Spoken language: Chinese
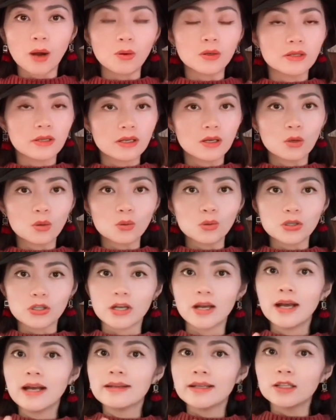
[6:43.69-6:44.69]
或者一个故事，
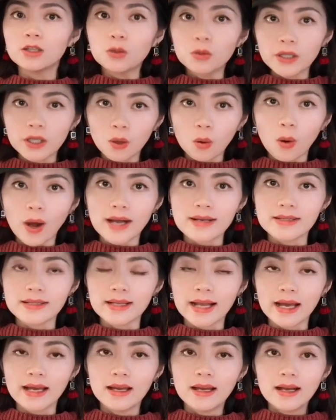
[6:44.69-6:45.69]
他都可以画下
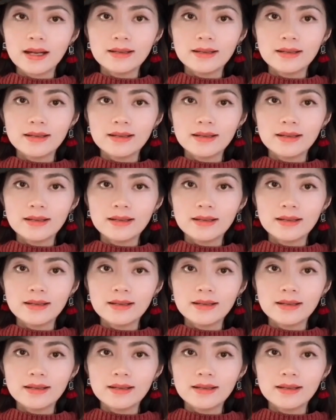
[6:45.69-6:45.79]
来，